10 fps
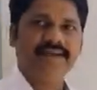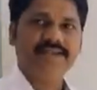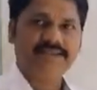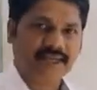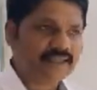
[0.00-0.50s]

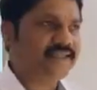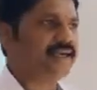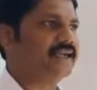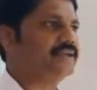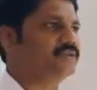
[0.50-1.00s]
சங்கீதைகள்
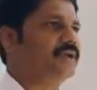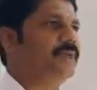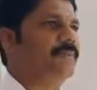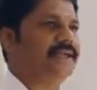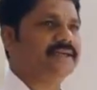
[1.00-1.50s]
என்று
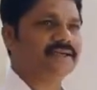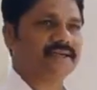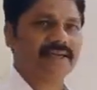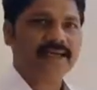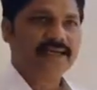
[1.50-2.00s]
சொல்லப்படுகின்ற
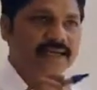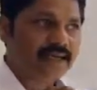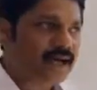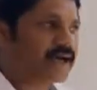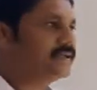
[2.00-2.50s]

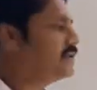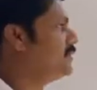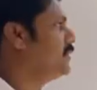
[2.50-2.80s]
நான்கு